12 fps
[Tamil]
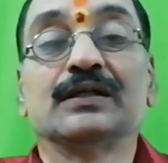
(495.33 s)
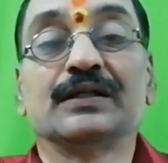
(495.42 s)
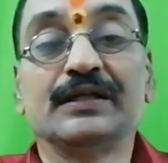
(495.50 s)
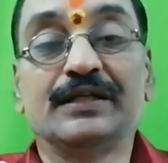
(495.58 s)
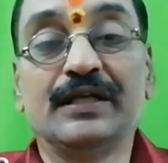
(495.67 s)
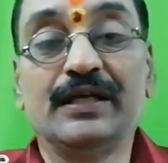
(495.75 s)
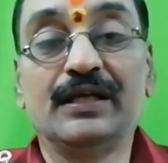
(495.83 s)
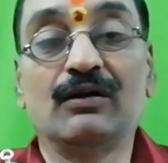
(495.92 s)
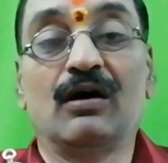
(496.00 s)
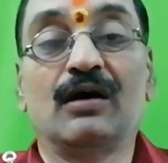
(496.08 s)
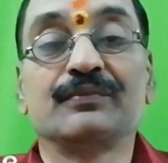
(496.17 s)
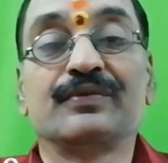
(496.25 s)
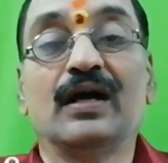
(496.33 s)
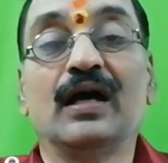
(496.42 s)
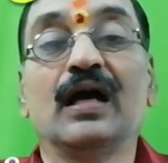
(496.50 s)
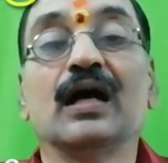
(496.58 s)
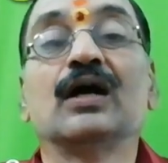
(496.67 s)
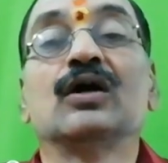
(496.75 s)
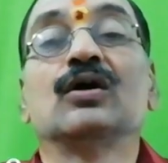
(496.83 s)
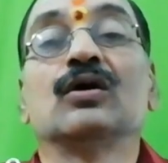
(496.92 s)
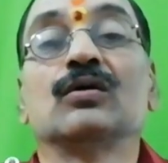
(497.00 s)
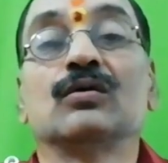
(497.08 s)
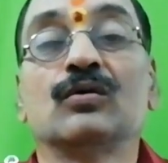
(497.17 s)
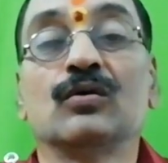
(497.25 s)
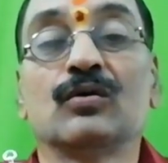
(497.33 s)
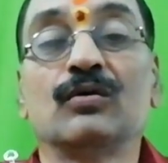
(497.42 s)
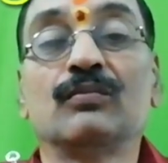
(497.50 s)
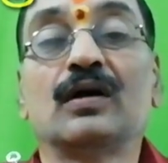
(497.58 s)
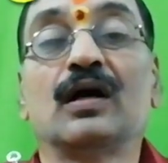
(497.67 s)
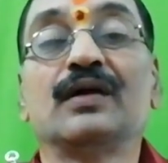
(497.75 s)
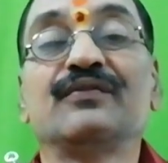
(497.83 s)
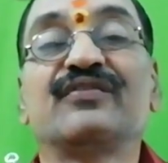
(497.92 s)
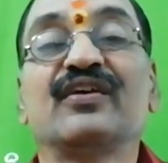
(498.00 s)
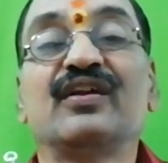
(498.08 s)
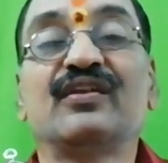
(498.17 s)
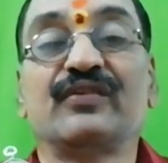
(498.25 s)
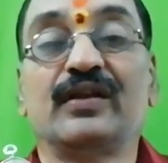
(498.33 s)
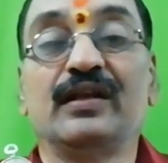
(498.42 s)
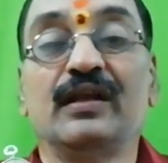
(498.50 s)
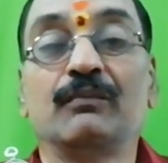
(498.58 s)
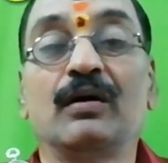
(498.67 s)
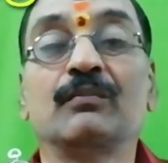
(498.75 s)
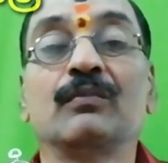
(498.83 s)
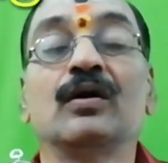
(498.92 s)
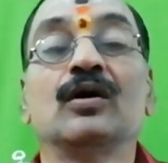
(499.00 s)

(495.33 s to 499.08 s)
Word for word: ரிஷி நாம்ச குரும் காஞ்சன சந்நிபம்